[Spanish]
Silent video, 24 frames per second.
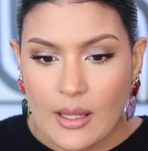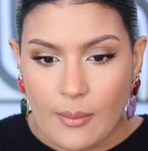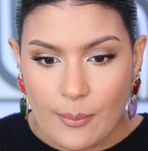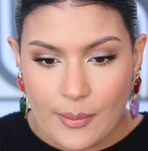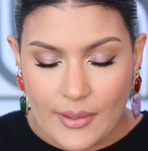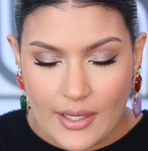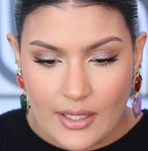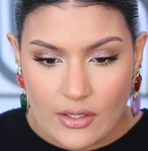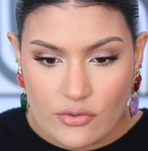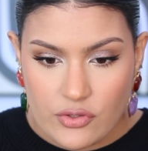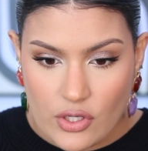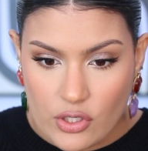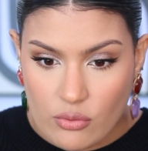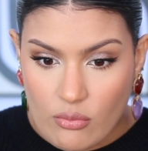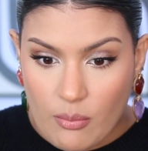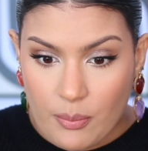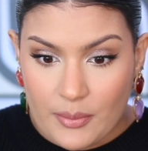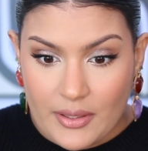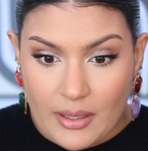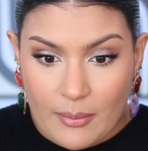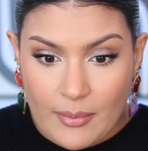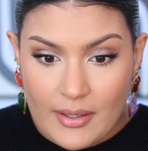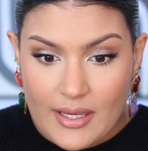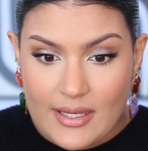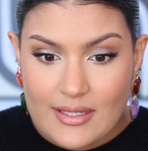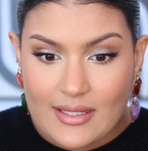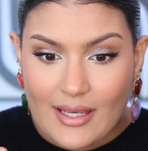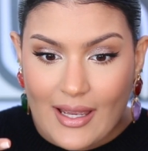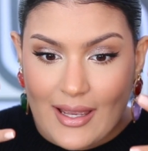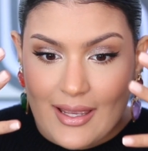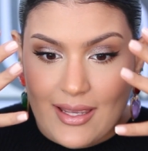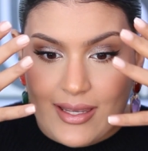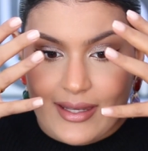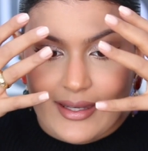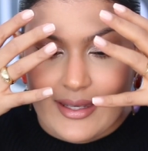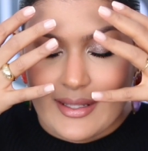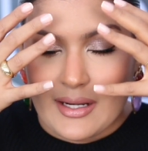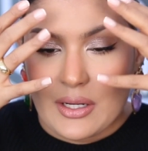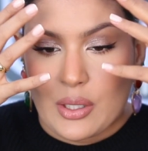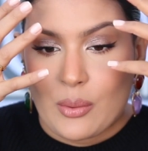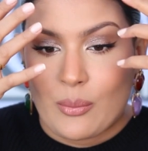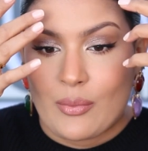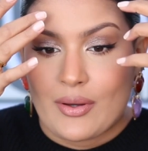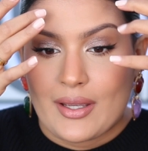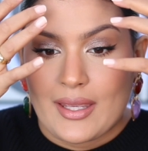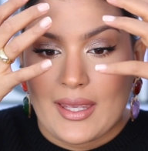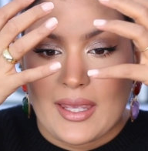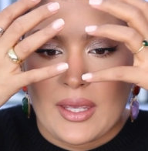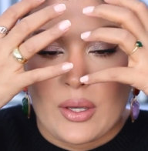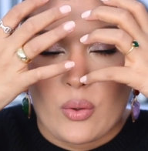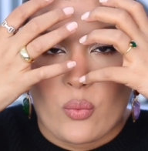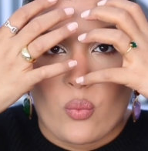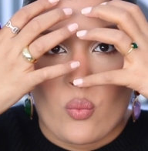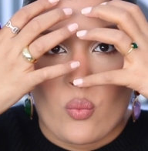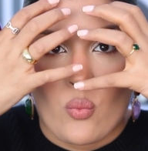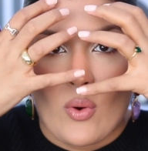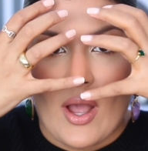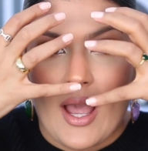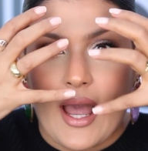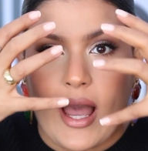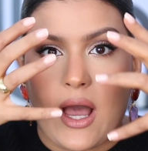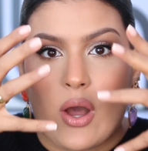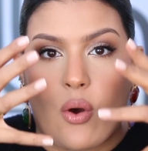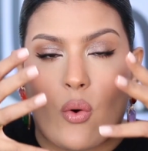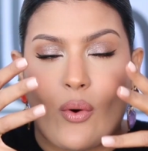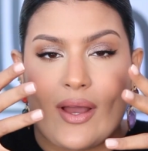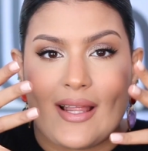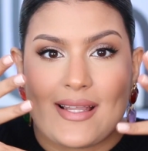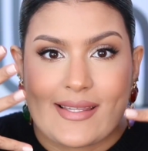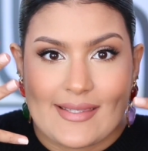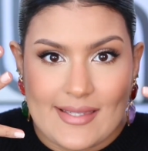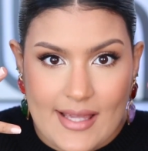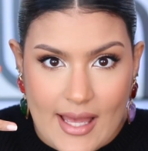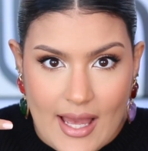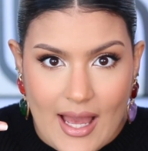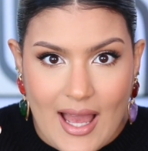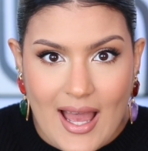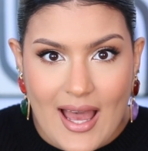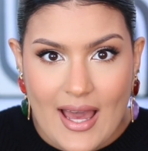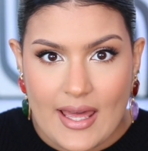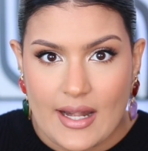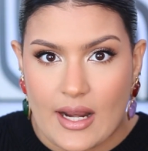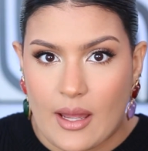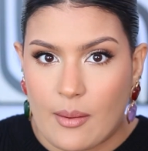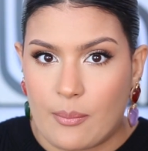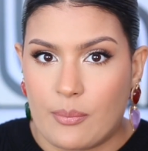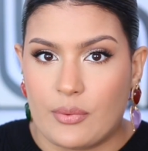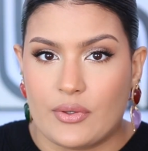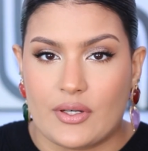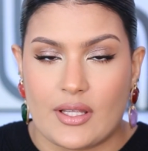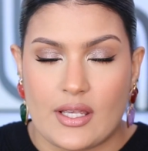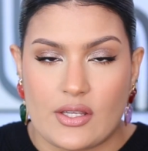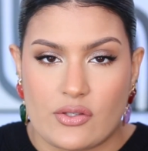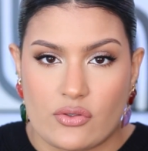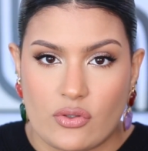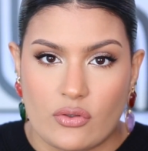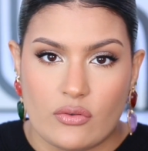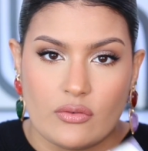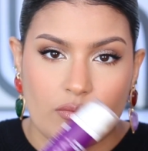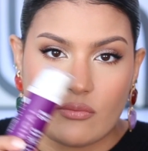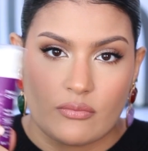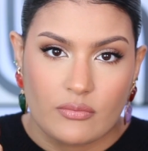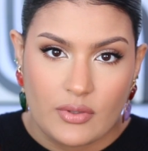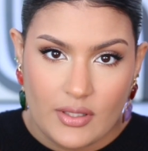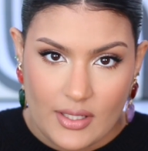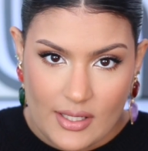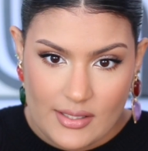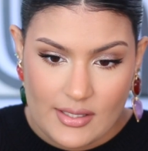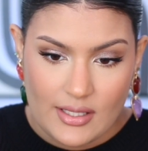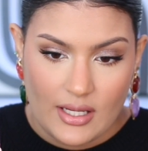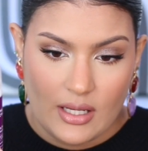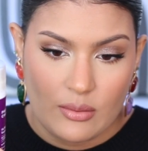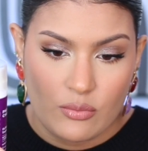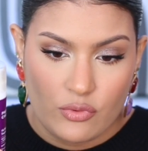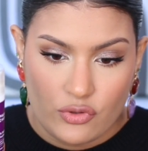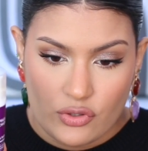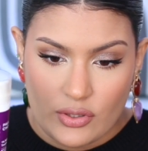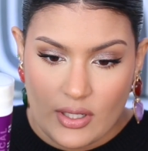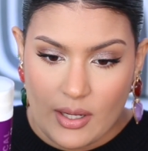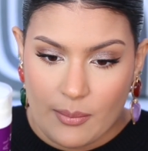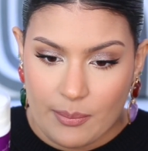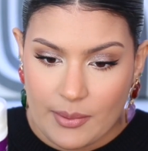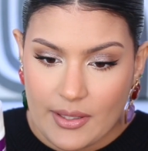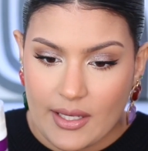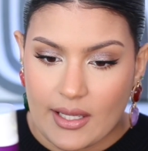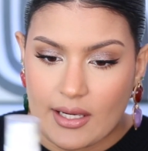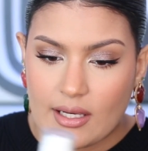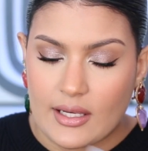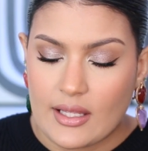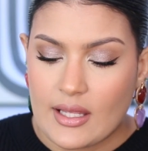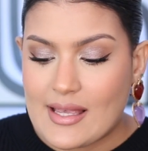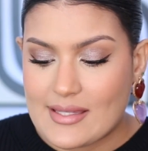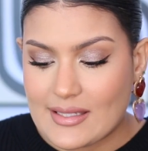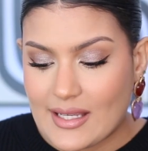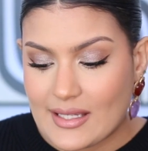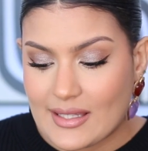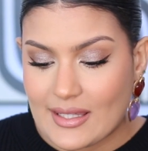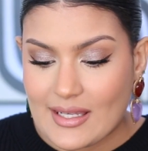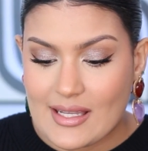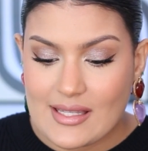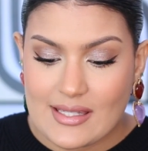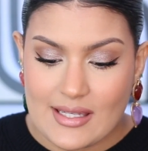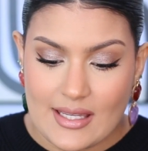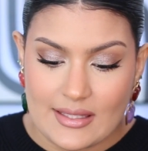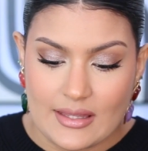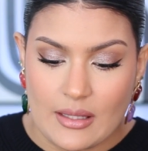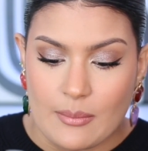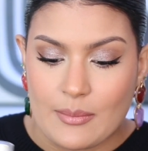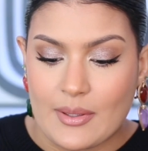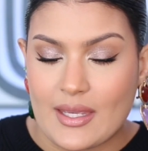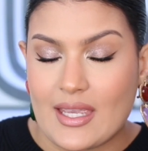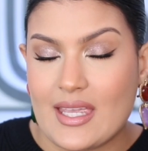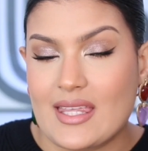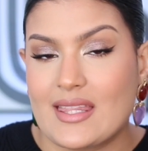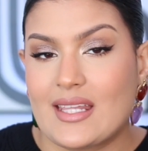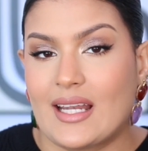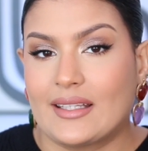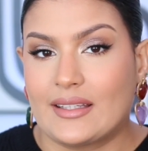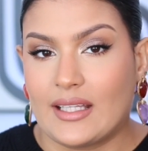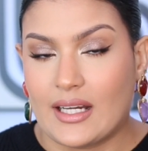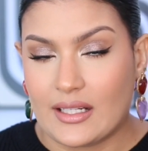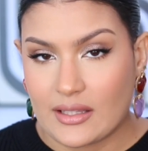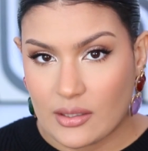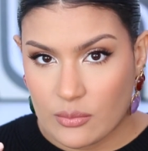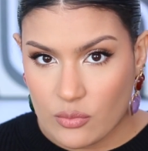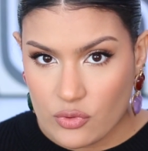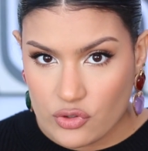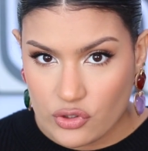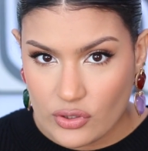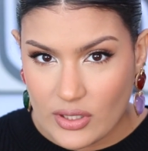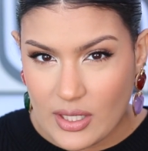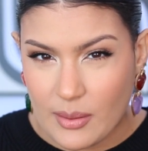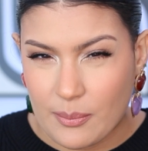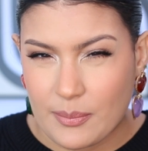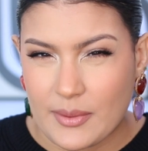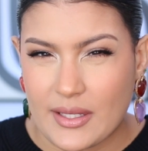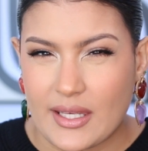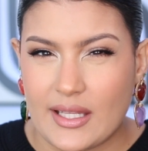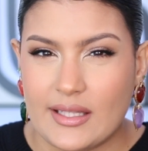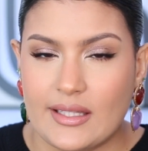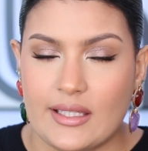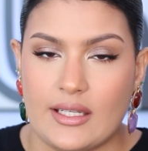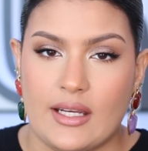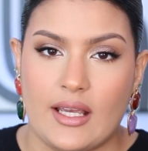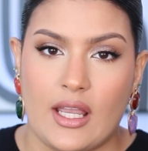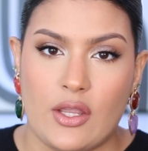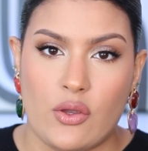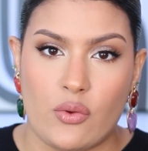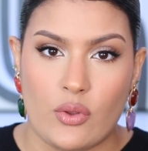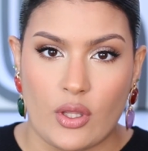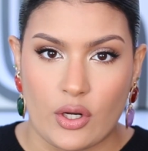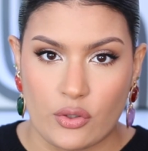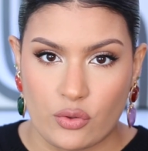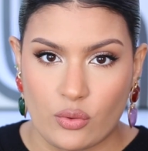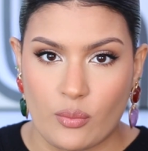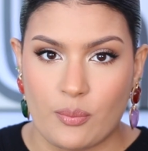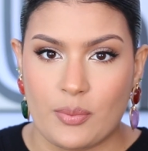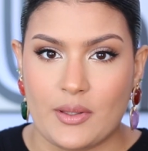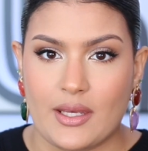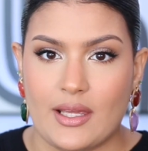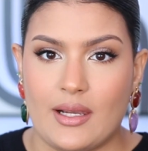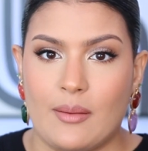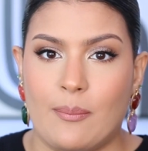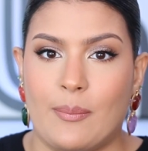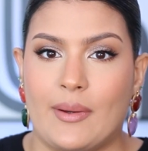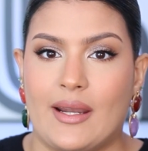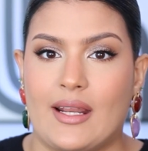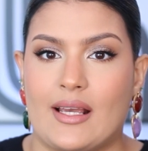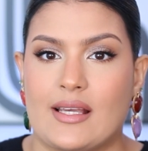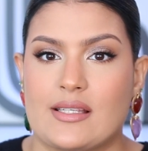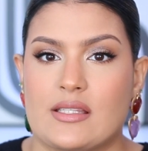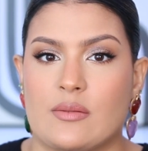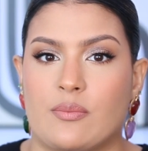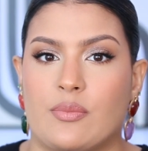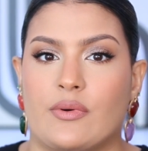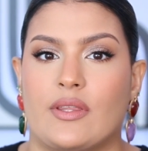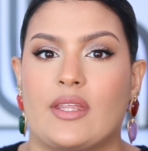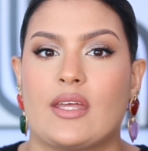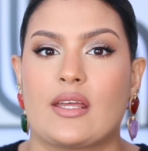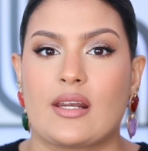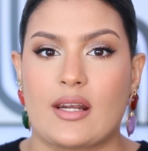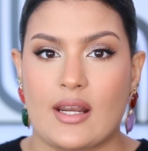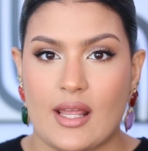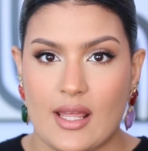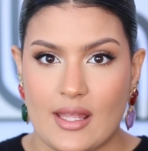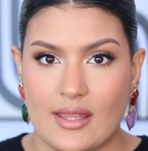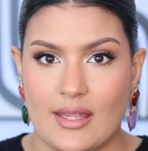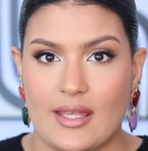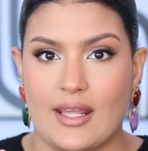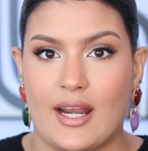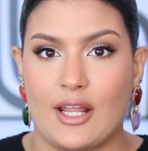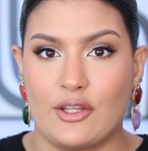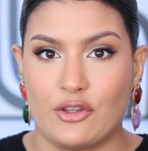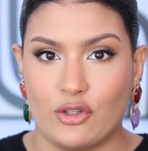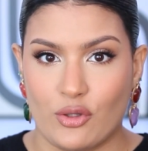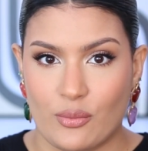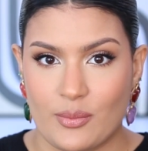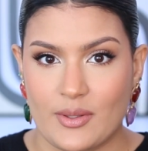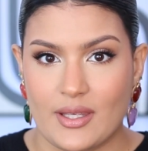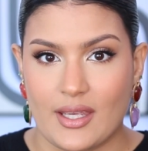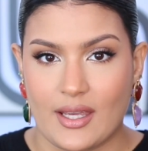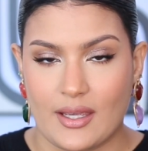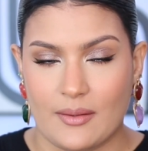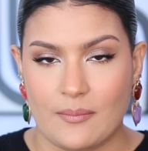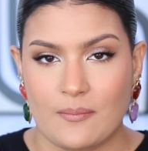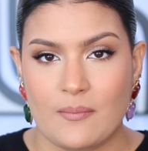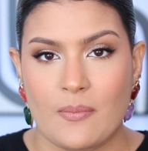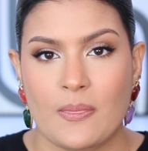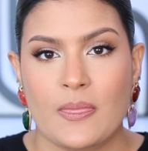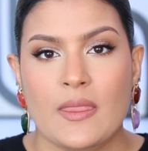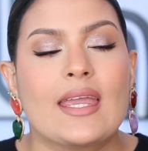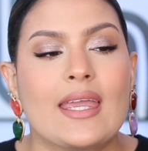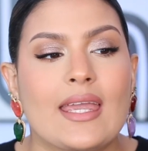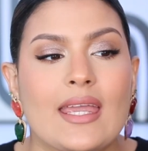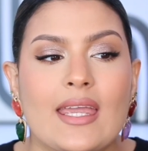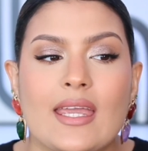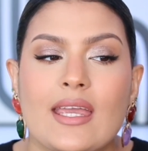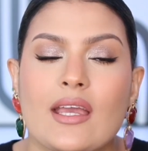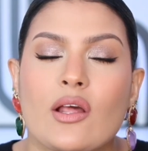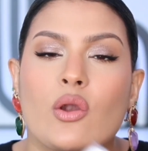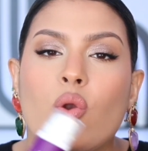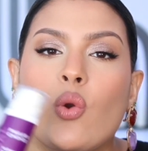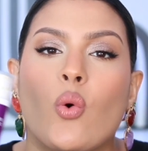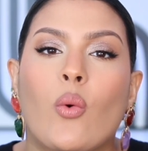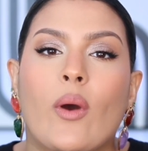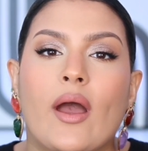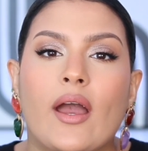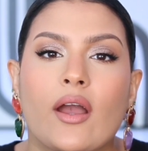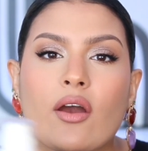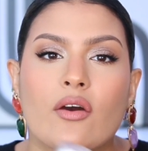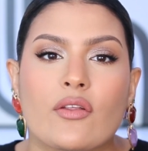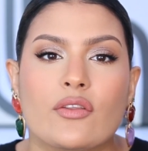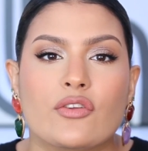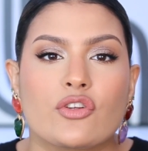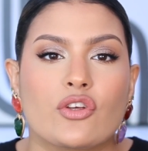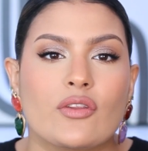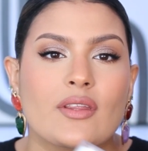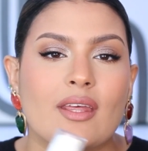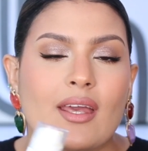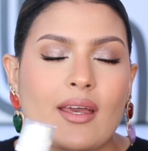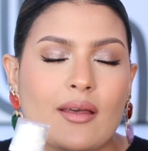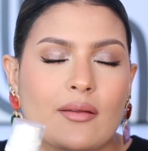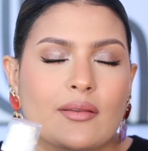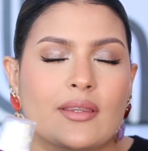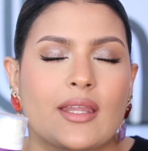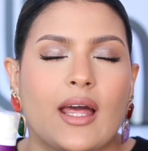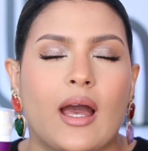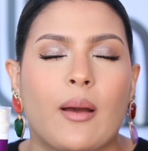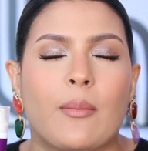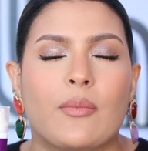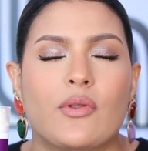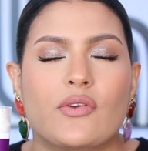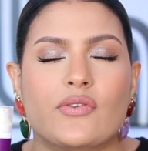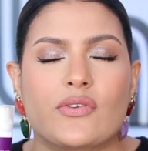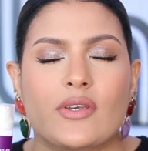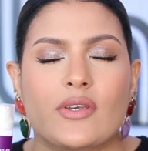la piel, o sea yo me ponía maquillaje y era como que wow, el Sahara, porque esto reseca mucho la piel. Así que tienes que también hidratarte mucho la piel, tienes que ayudar tu piel para que se pueda ir regenerando bien. Y luego yo dije, déjame yo